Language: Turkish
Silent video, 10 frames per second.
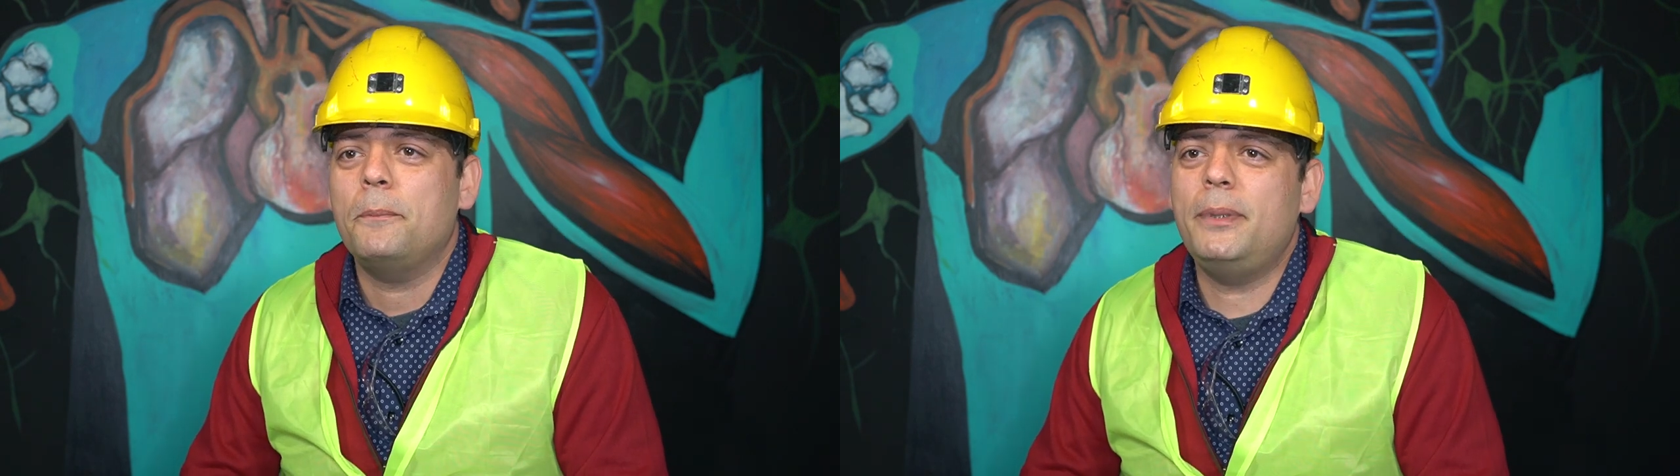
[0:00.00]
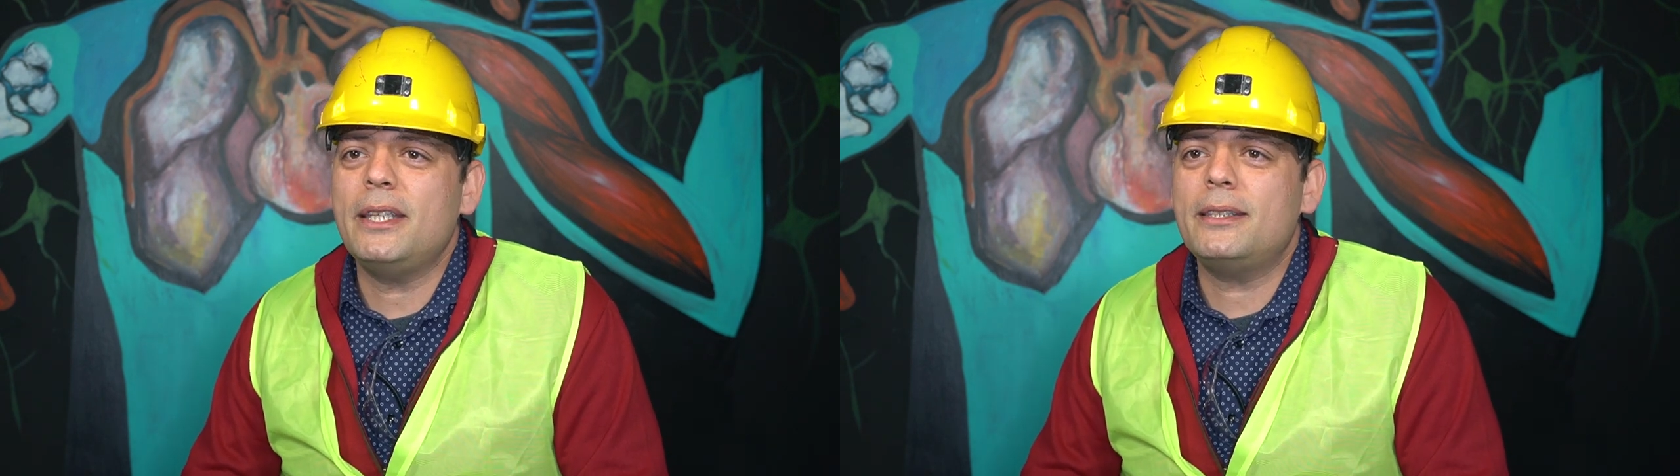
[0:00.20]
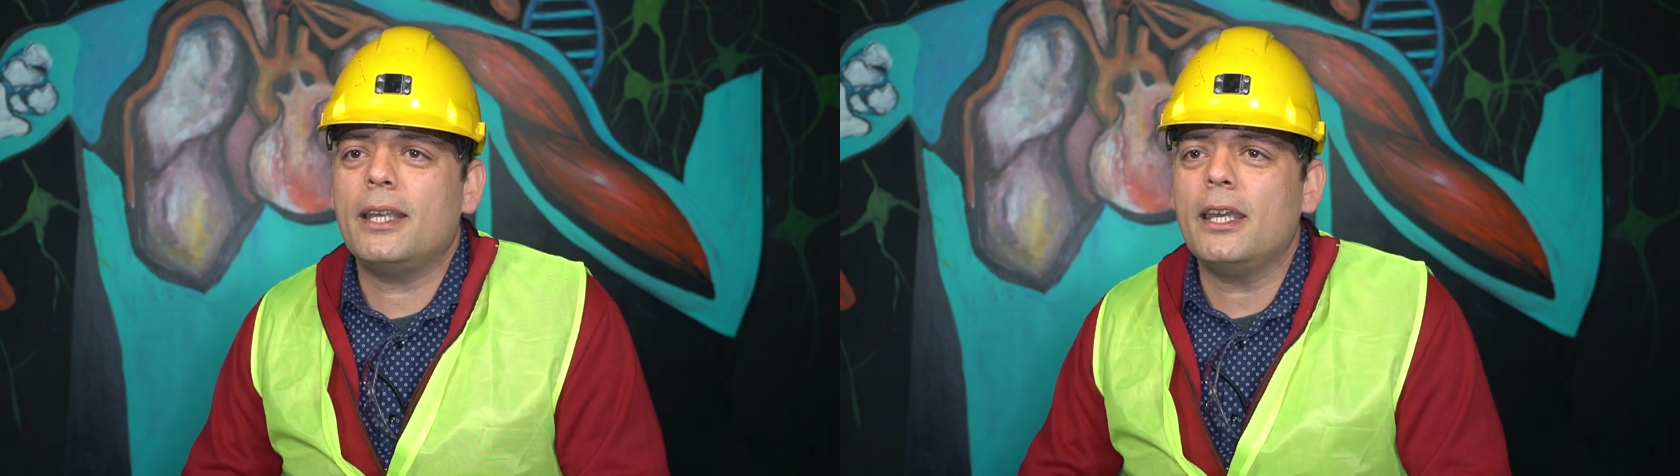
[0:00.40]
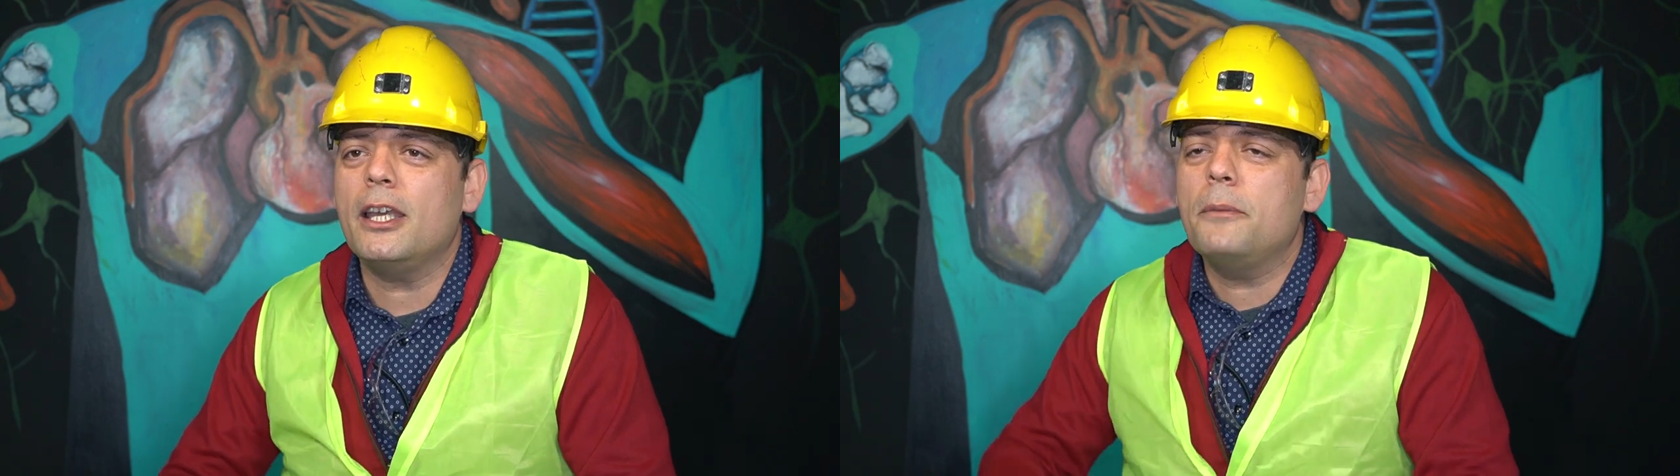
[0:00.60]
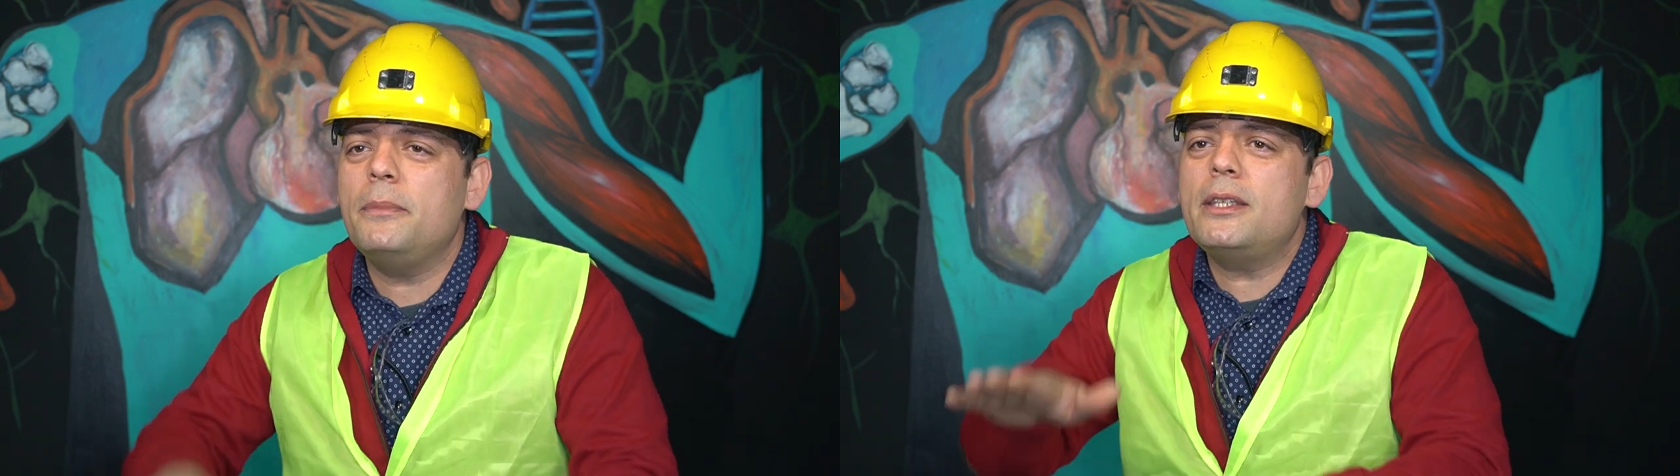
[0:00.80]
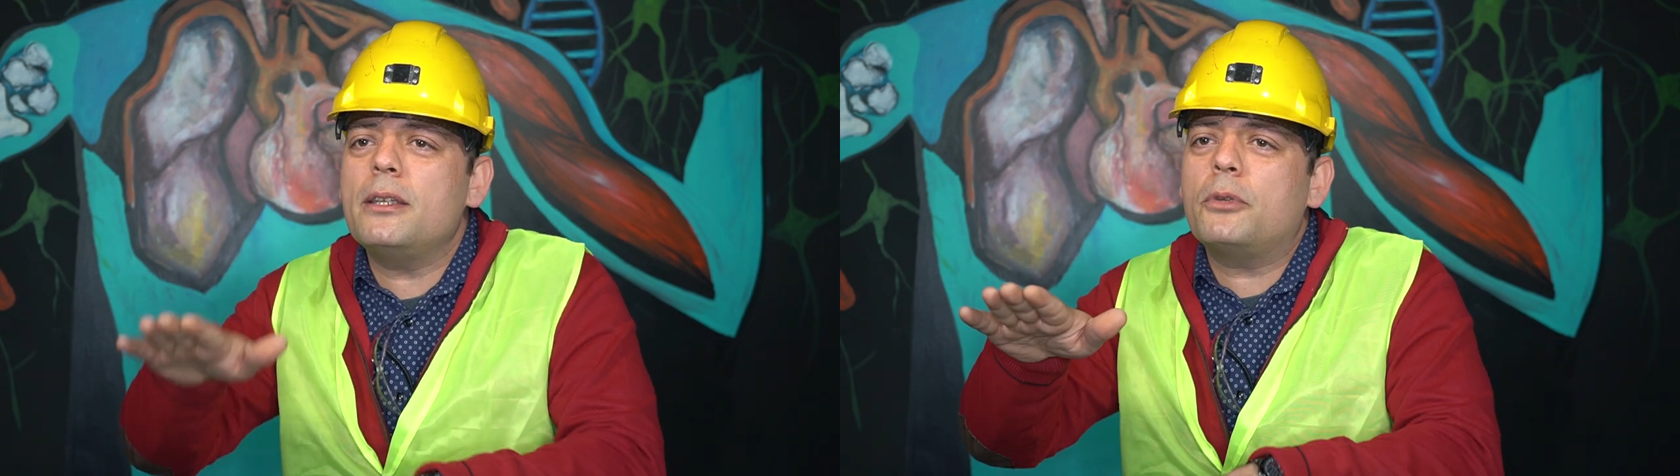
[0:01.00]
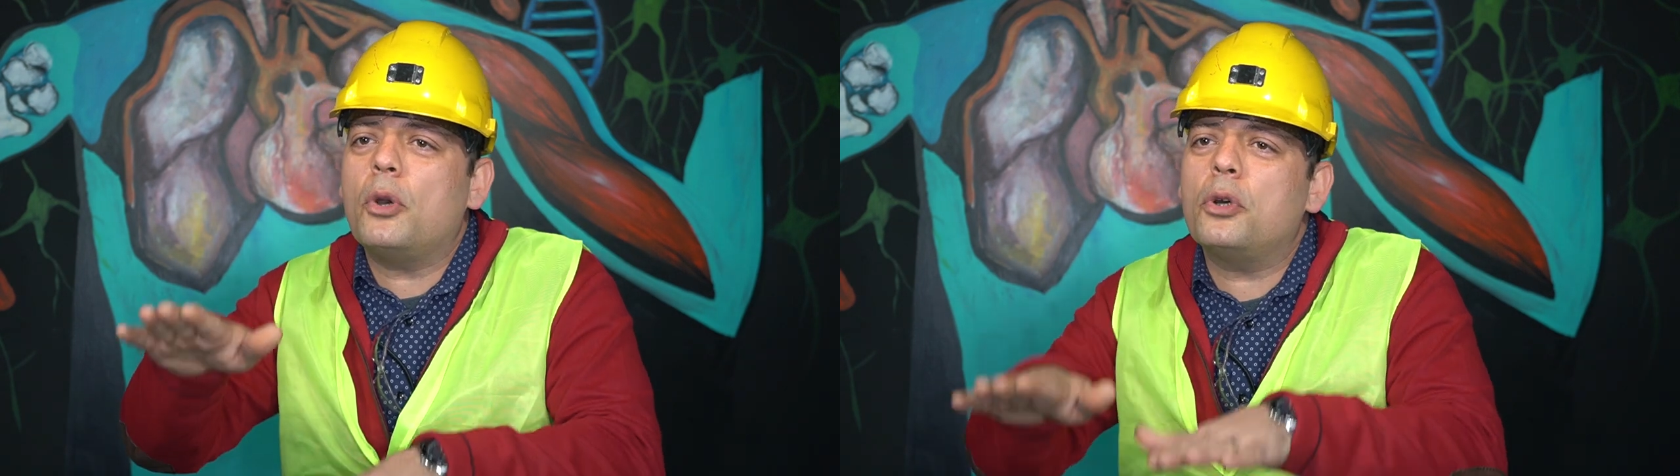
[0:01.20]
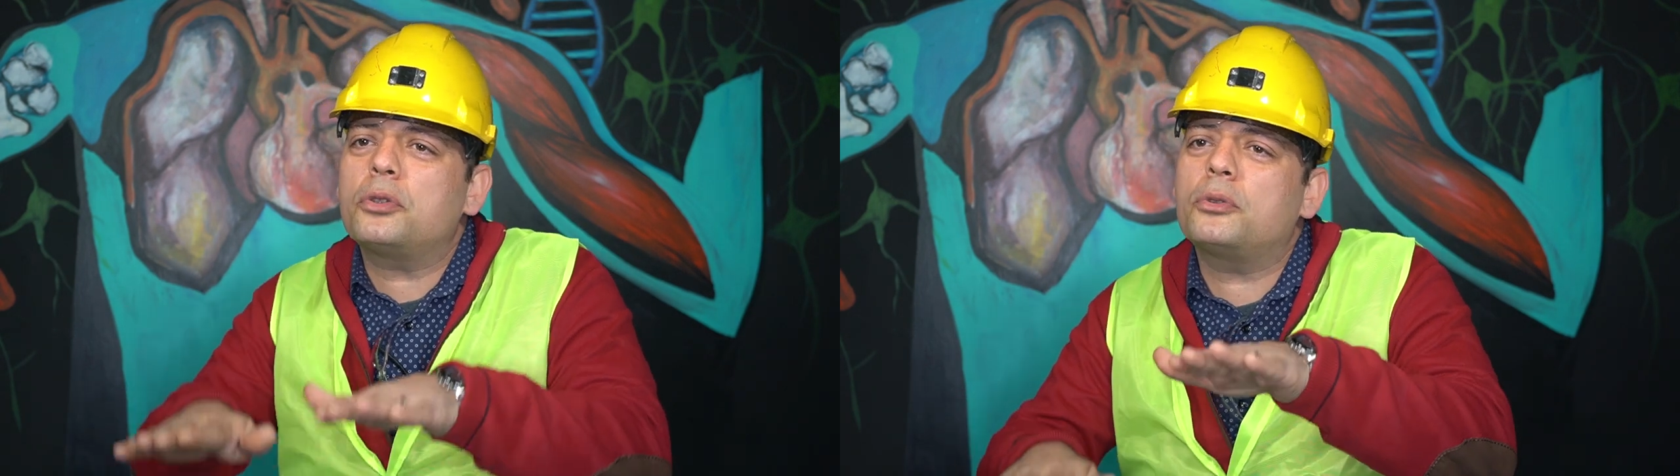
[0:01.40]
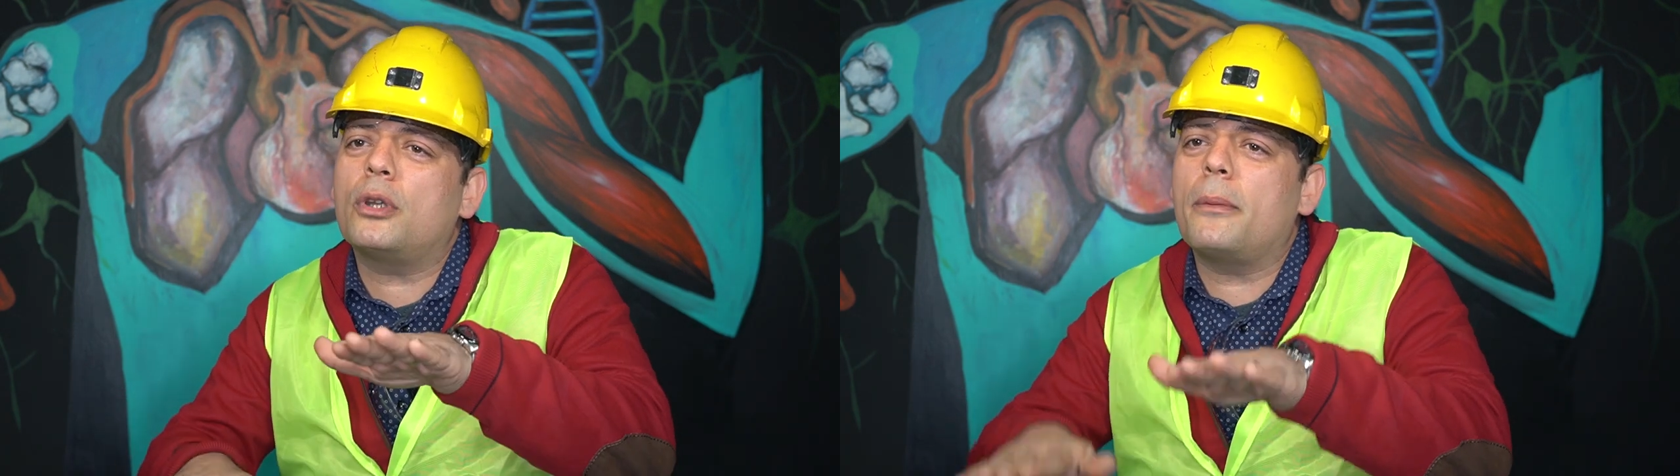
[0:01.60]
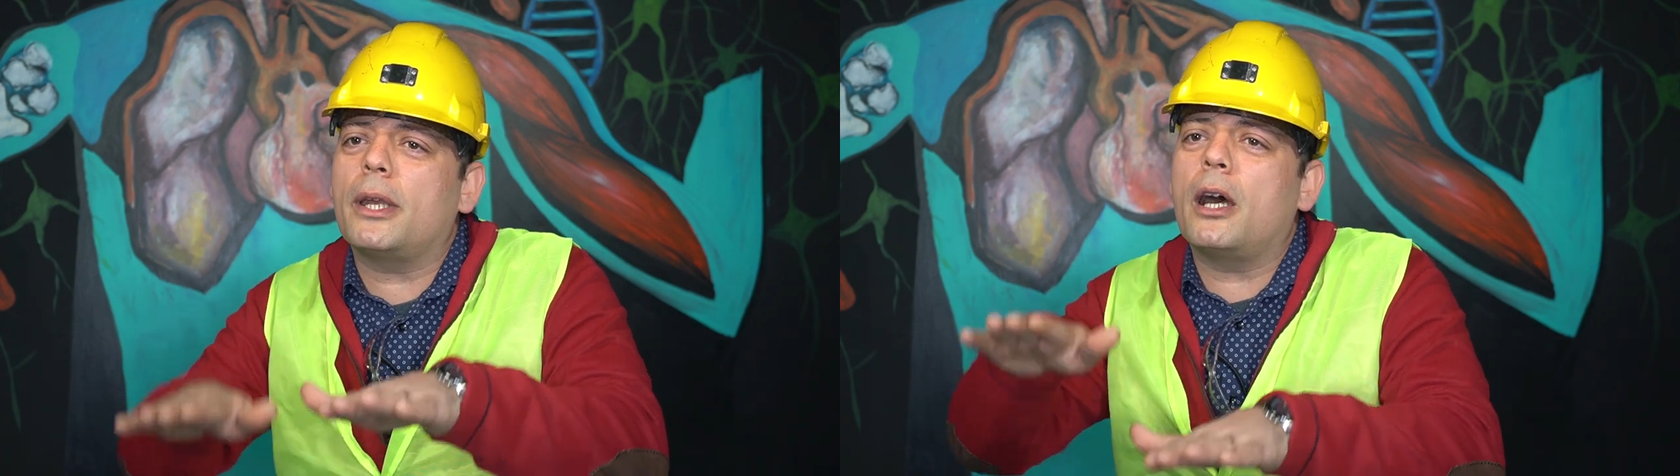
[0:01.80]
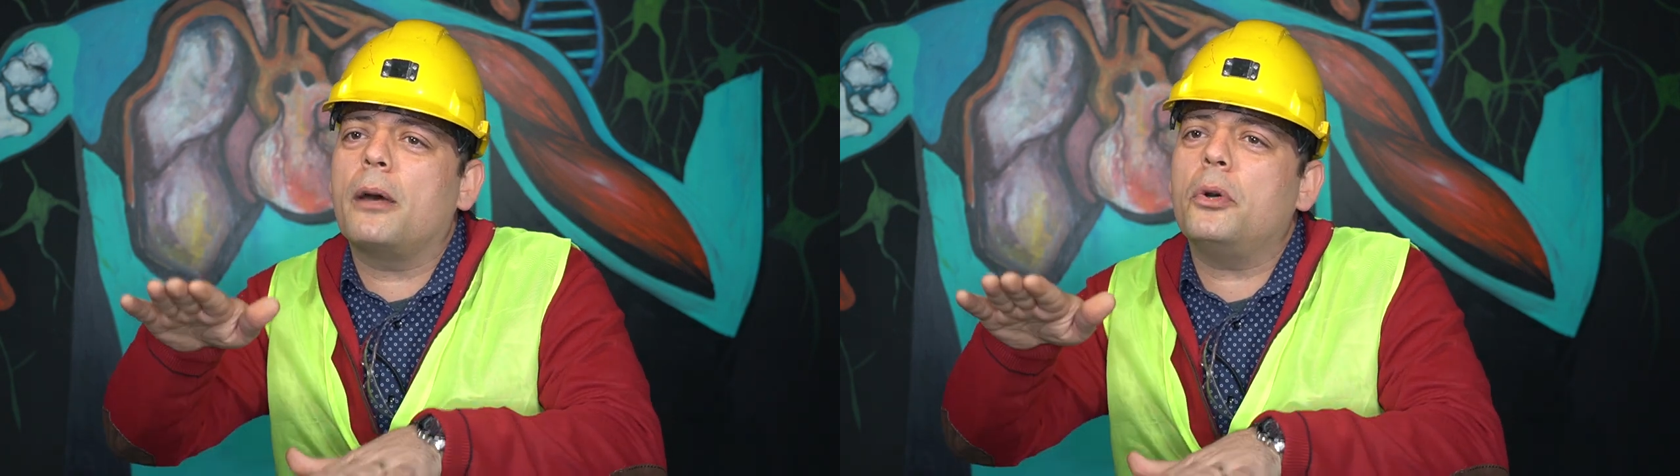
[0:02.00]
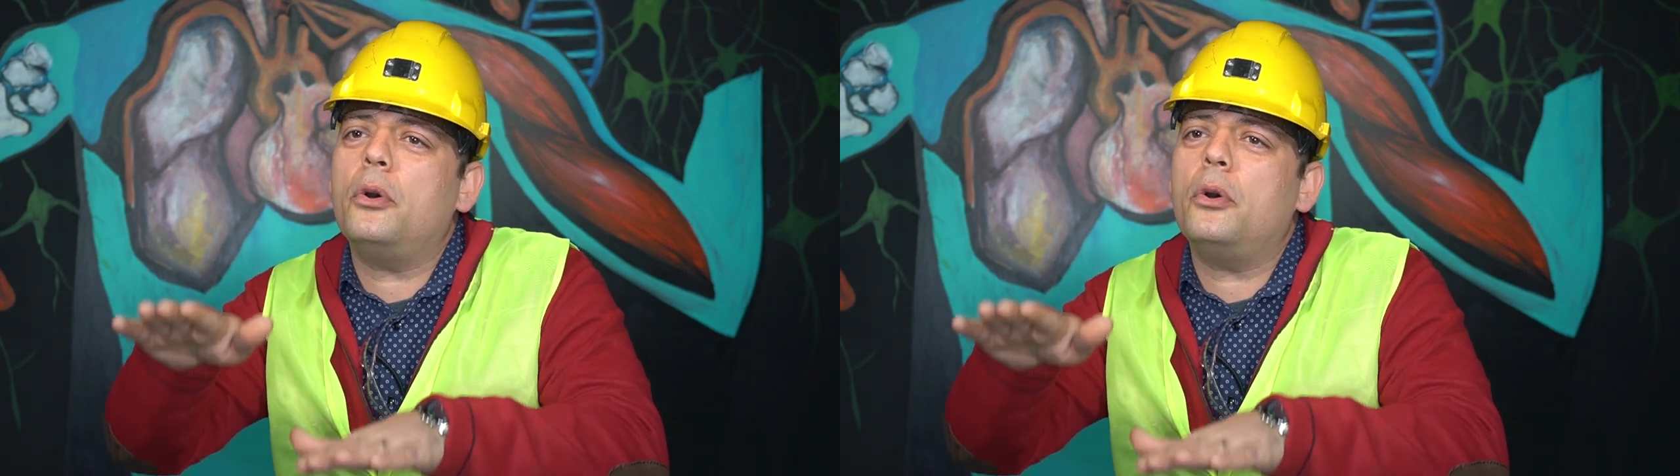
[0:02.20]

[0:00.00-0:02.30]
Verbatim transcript: Bizde bizimki Hoskura ben abi.